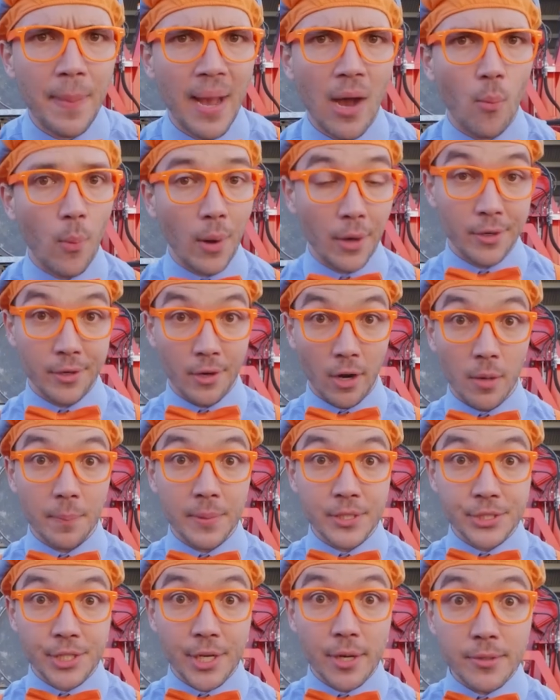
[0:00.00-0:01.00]
أين تذهب
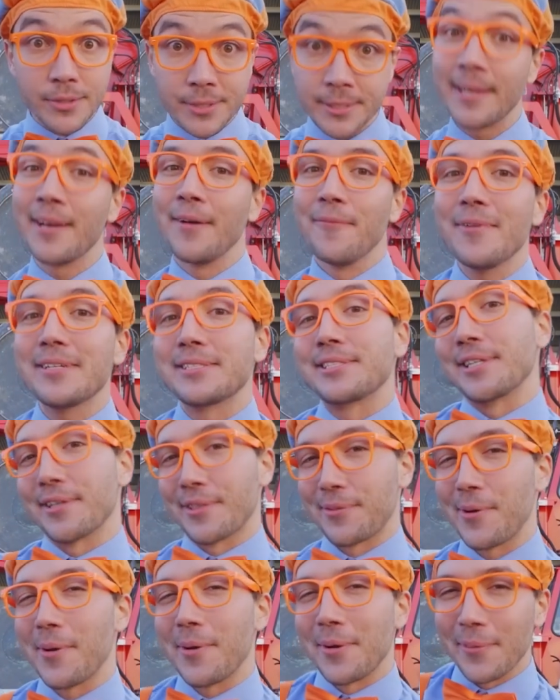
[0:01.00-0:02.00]
القمامة بعد
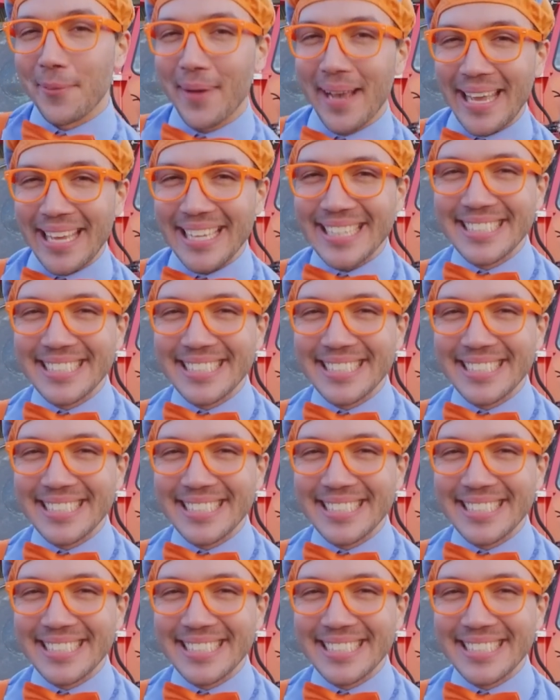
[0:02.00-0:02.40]
رميها